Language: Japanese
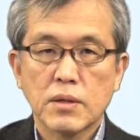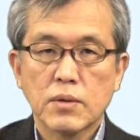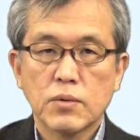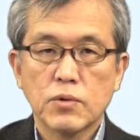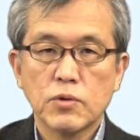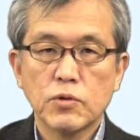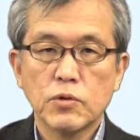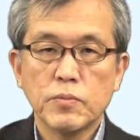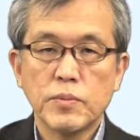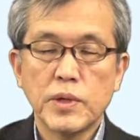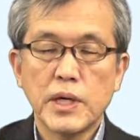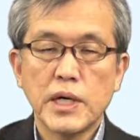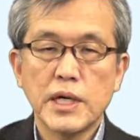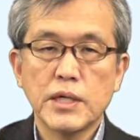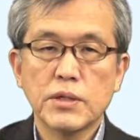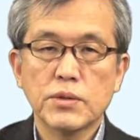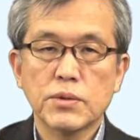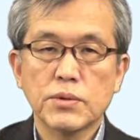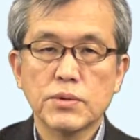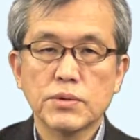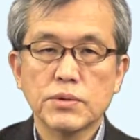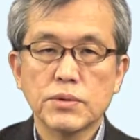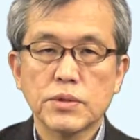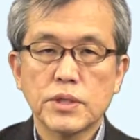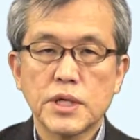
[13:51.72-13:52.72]
この場合
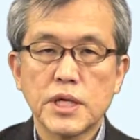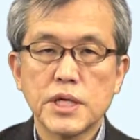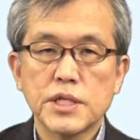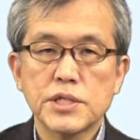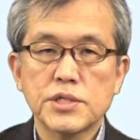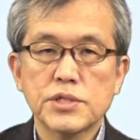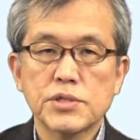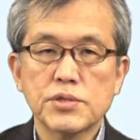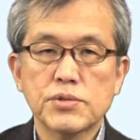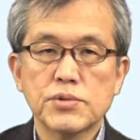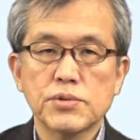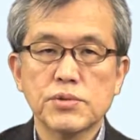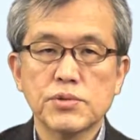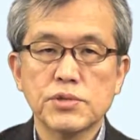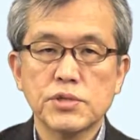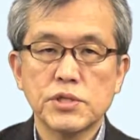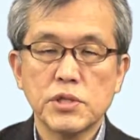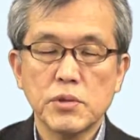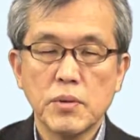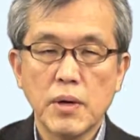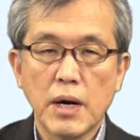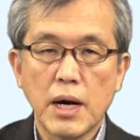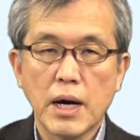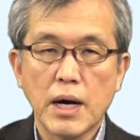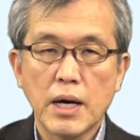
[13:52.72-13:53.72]
の形式として
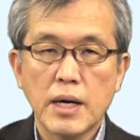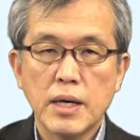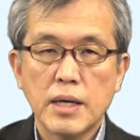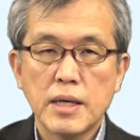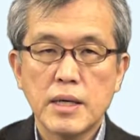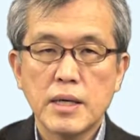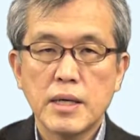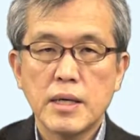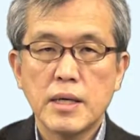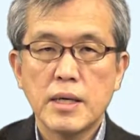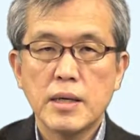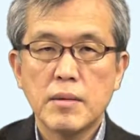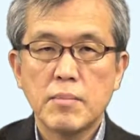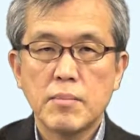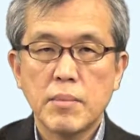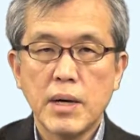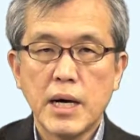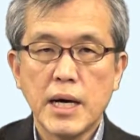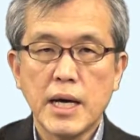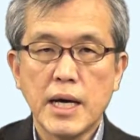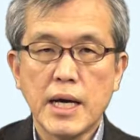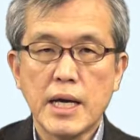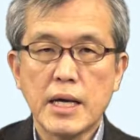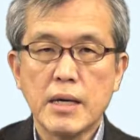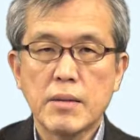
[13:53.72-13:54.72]
は
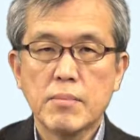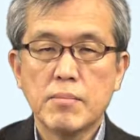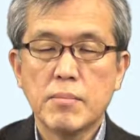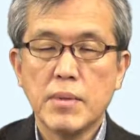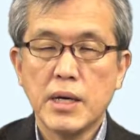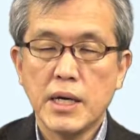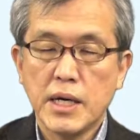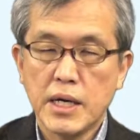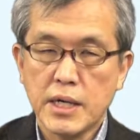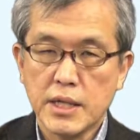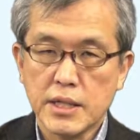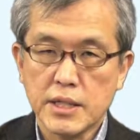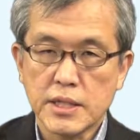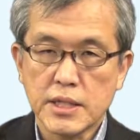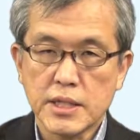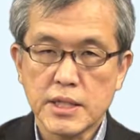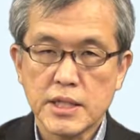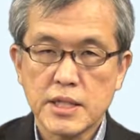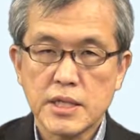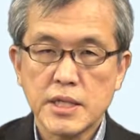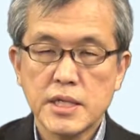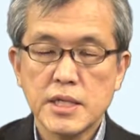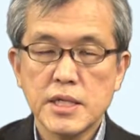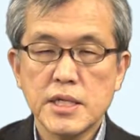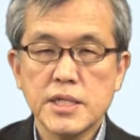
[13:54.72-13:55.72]
前前に
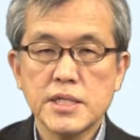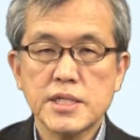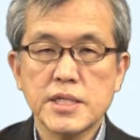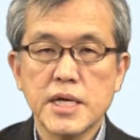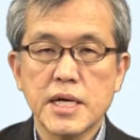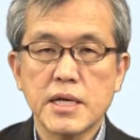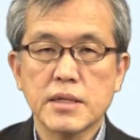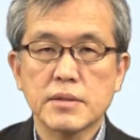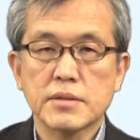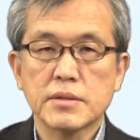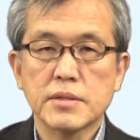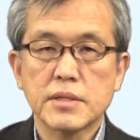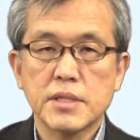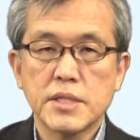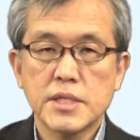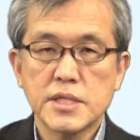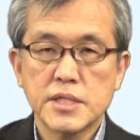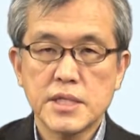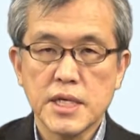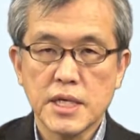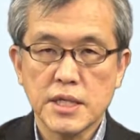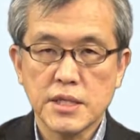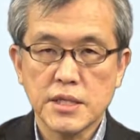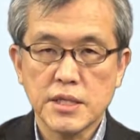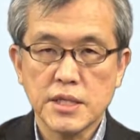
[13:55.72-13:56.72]
以前以
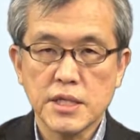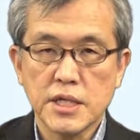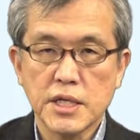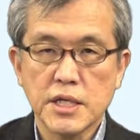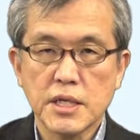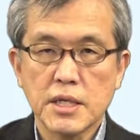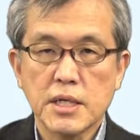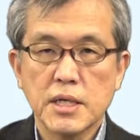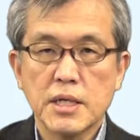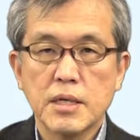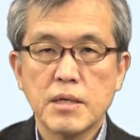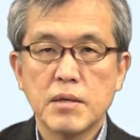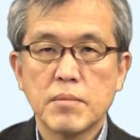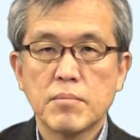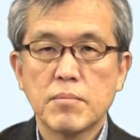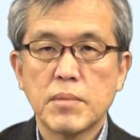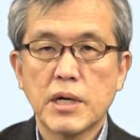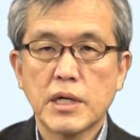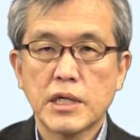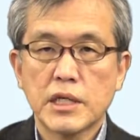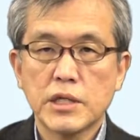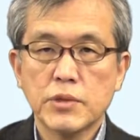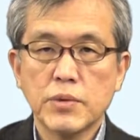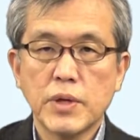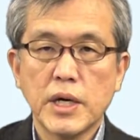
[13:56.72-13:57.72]
前に間
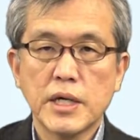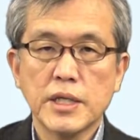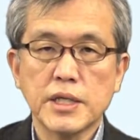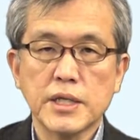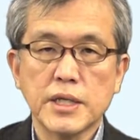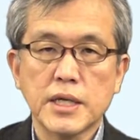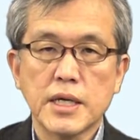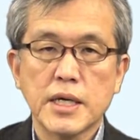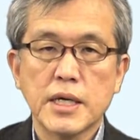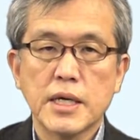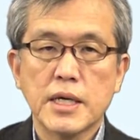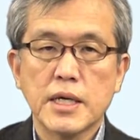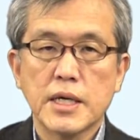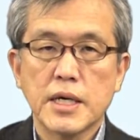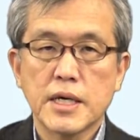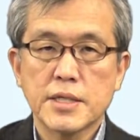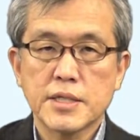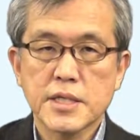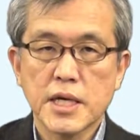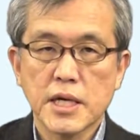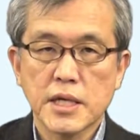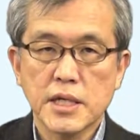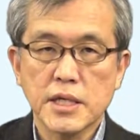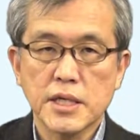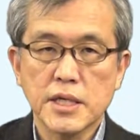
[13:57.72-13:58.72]
際に矢
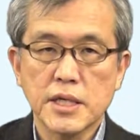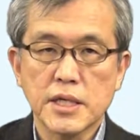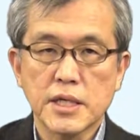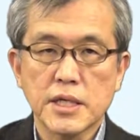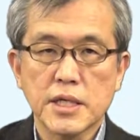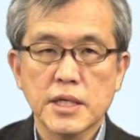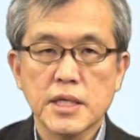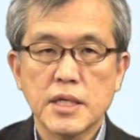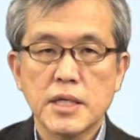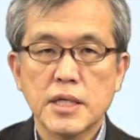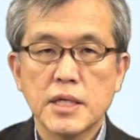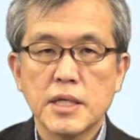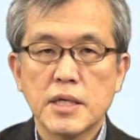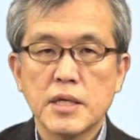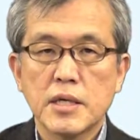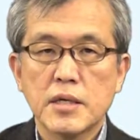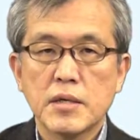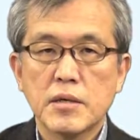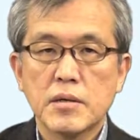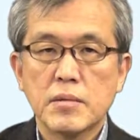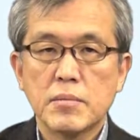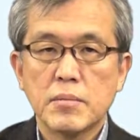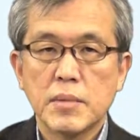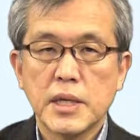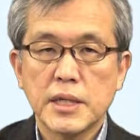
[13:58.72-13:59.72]
先に
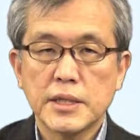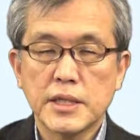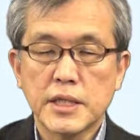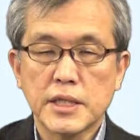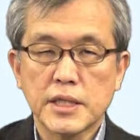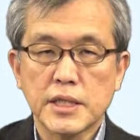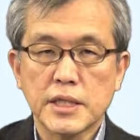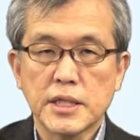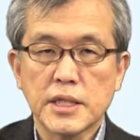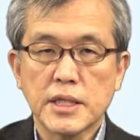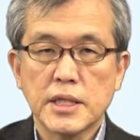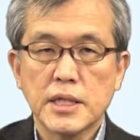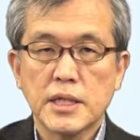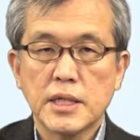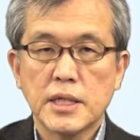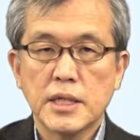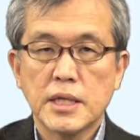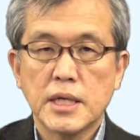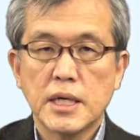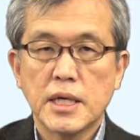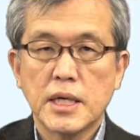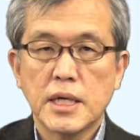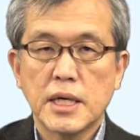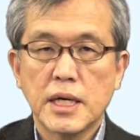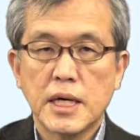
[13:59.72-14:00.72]
までに
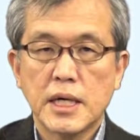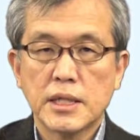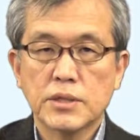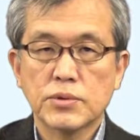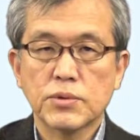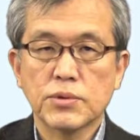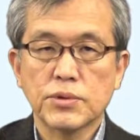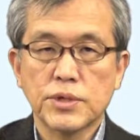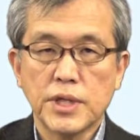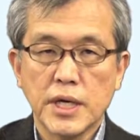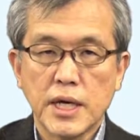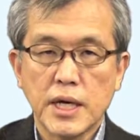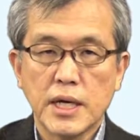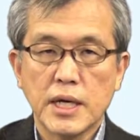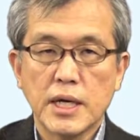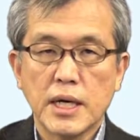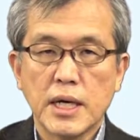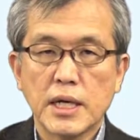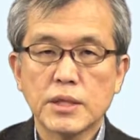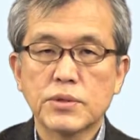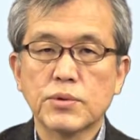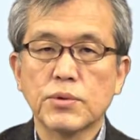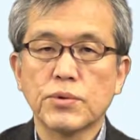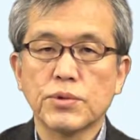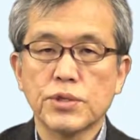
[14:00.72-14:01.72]
後で
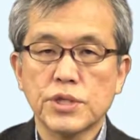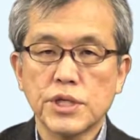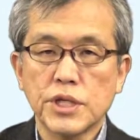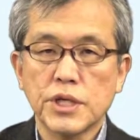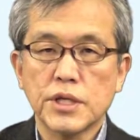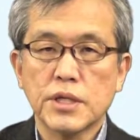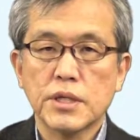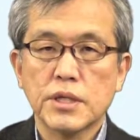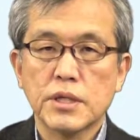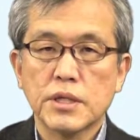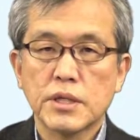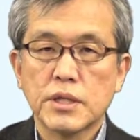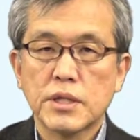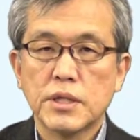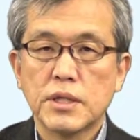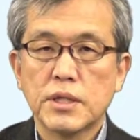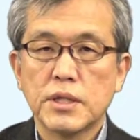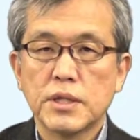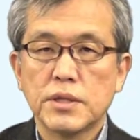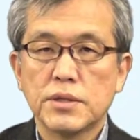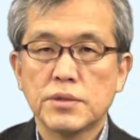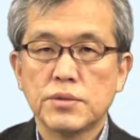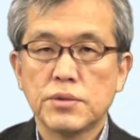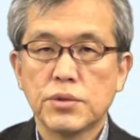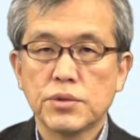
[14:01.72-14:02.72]
後に
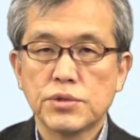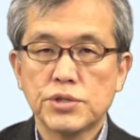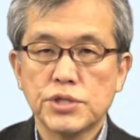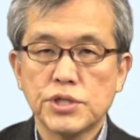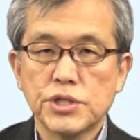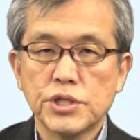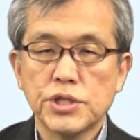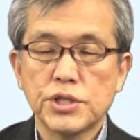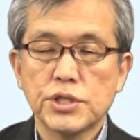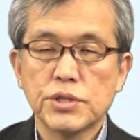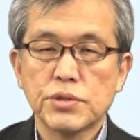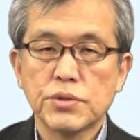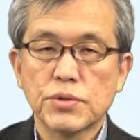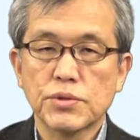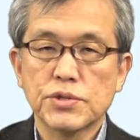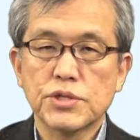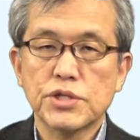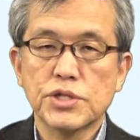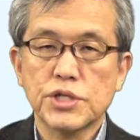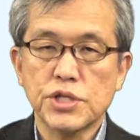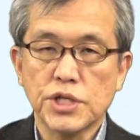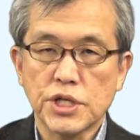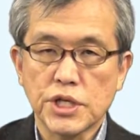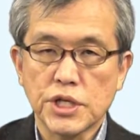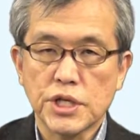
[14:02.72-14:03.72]
後後
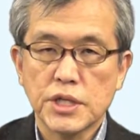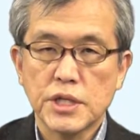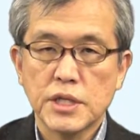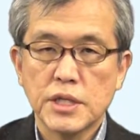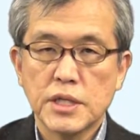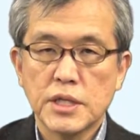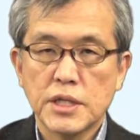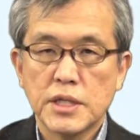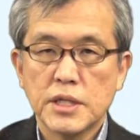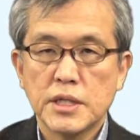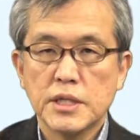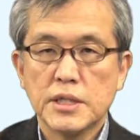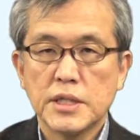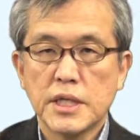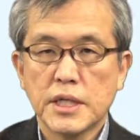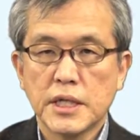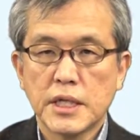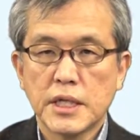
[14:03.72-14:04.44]
に手